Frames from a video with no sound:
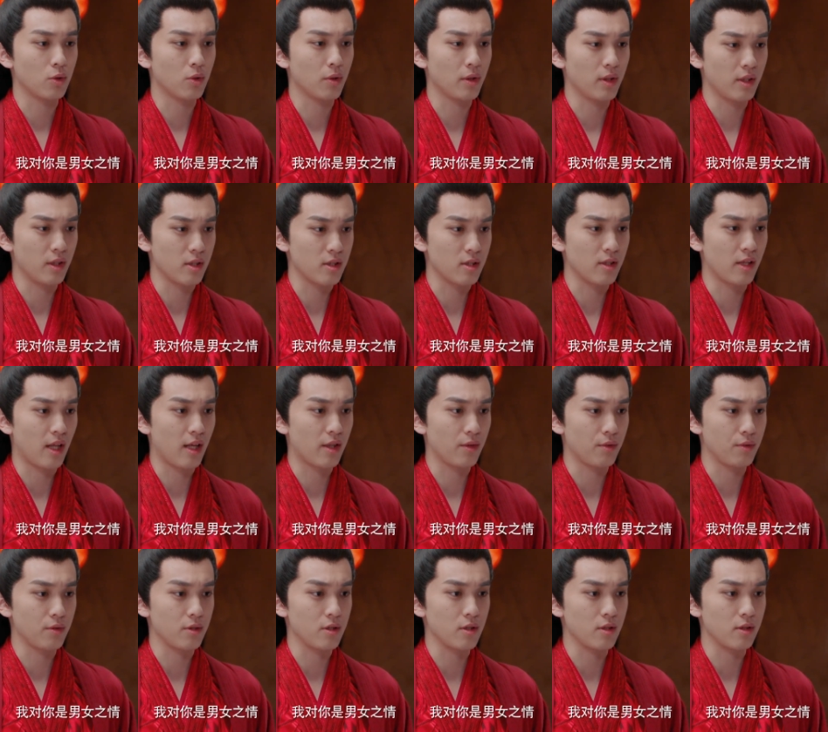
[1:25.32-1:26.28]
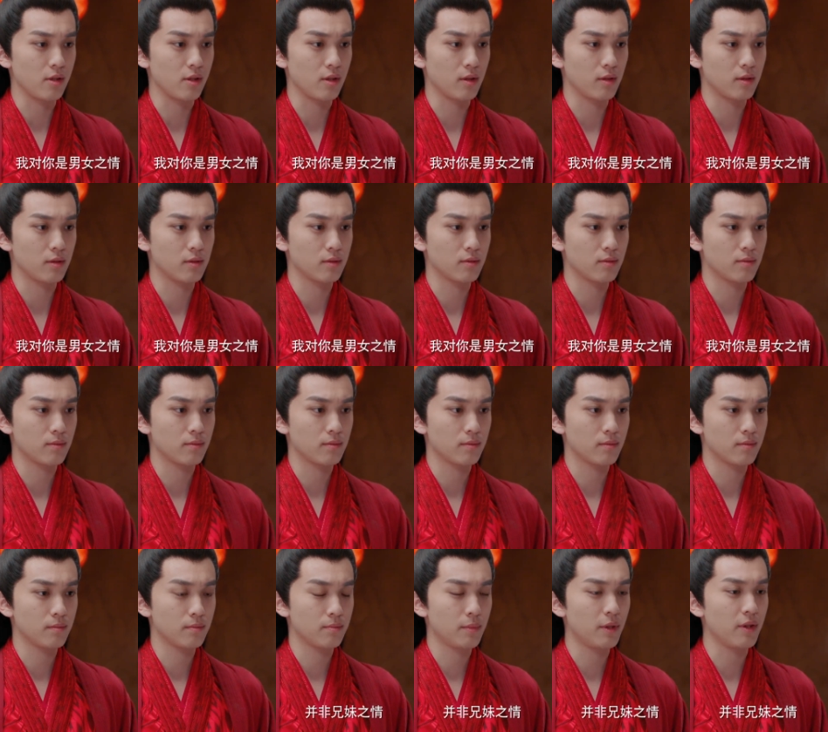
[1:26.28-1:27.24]
我对你是男女之情，
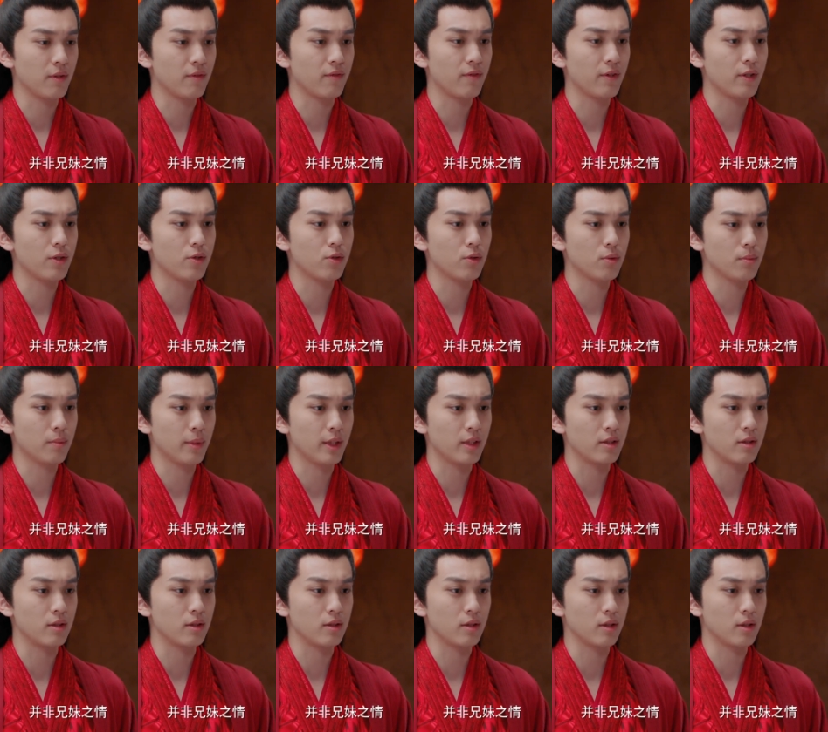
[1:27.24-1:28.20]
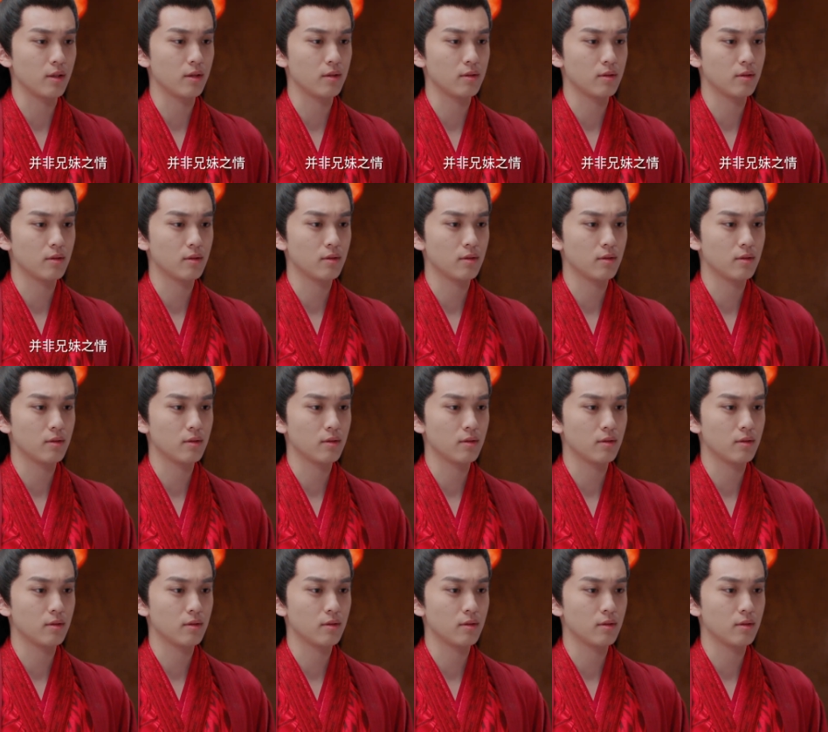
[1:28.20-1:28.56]
并非兄妹之情。